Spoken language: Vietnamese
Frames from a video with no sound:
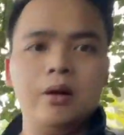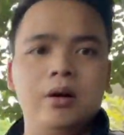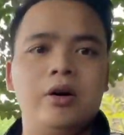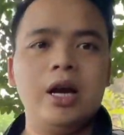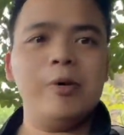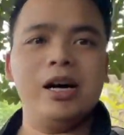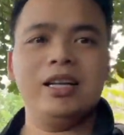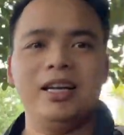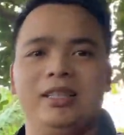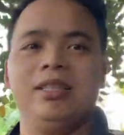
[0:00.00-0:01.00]
ok mọi người
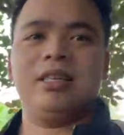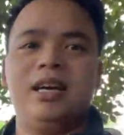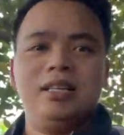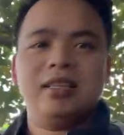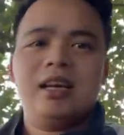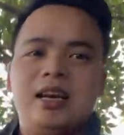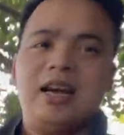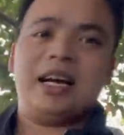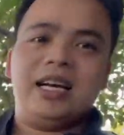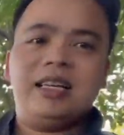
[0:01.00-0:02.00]
nhá đấy đây
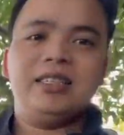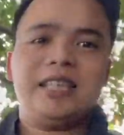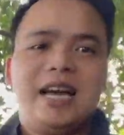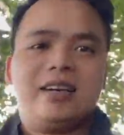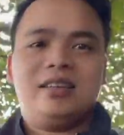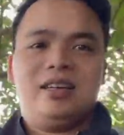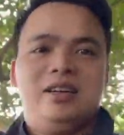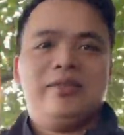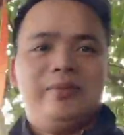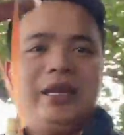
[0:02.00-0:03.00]
là cái chạc
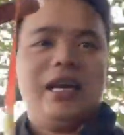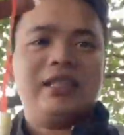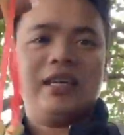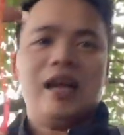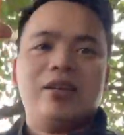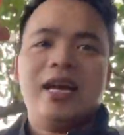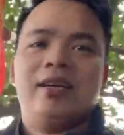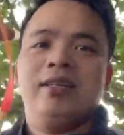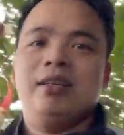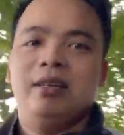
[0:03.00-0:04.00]
ờ, mình đã chế tạo ra
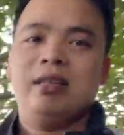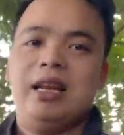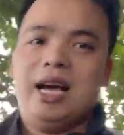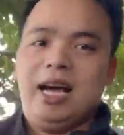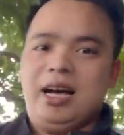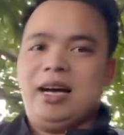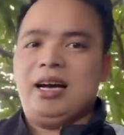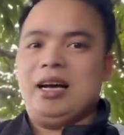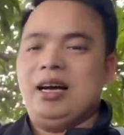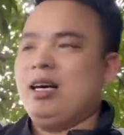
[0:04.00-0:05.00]
đây
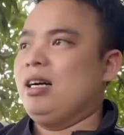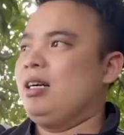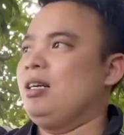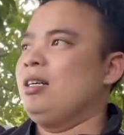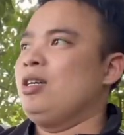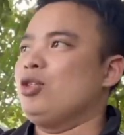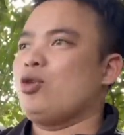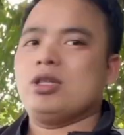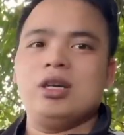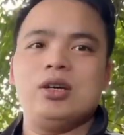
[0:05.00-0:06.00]
là
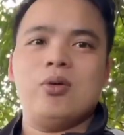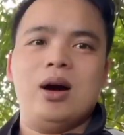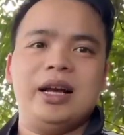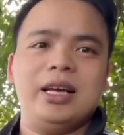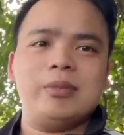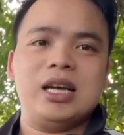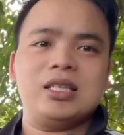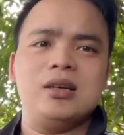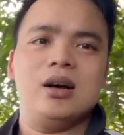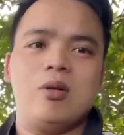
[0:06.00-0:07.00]
trò chơi của anh em ngày
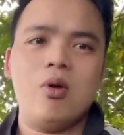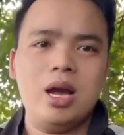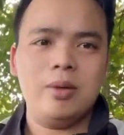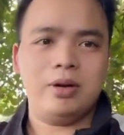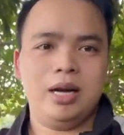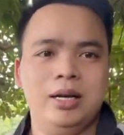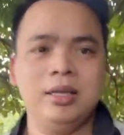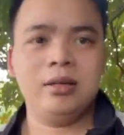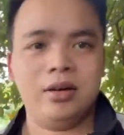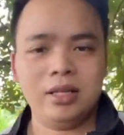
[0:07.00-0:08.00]
xưa ở quê mọi người
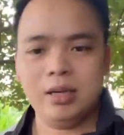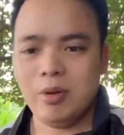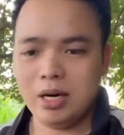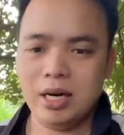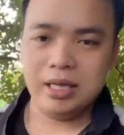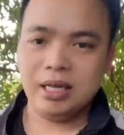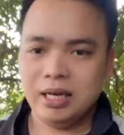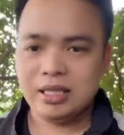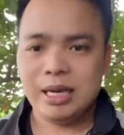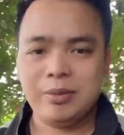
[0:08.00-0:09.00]
đó thì mọi người
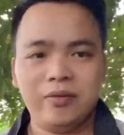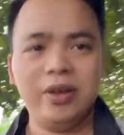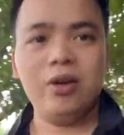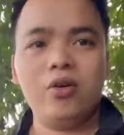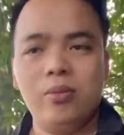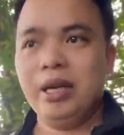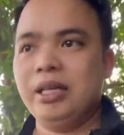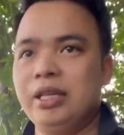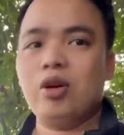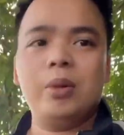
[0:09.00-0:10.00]
ờ, xem được video của mình
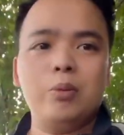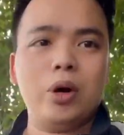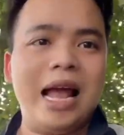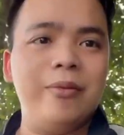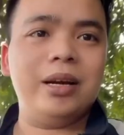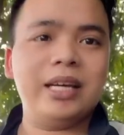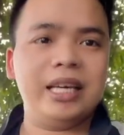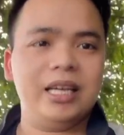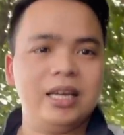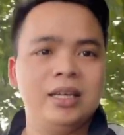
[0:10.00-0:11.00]
thì cho mình một like một đăng
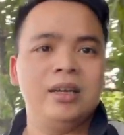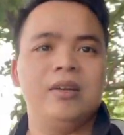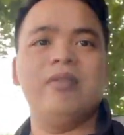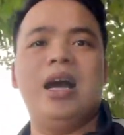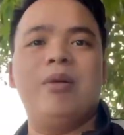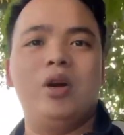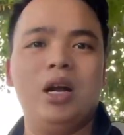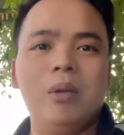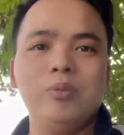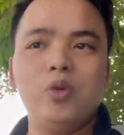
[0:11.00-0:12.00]
ký nhá và mọi
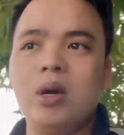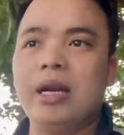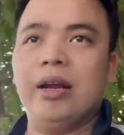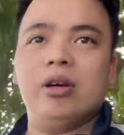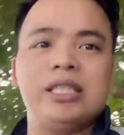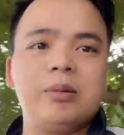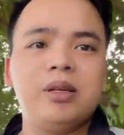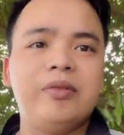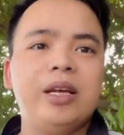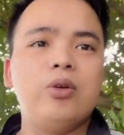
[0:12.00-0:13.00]
người bấm chuông để đón xem
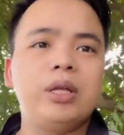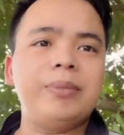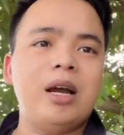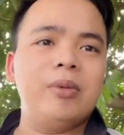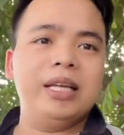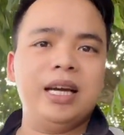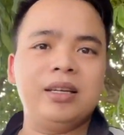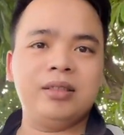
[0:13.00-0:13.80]
những video tiếp theo của mình nhá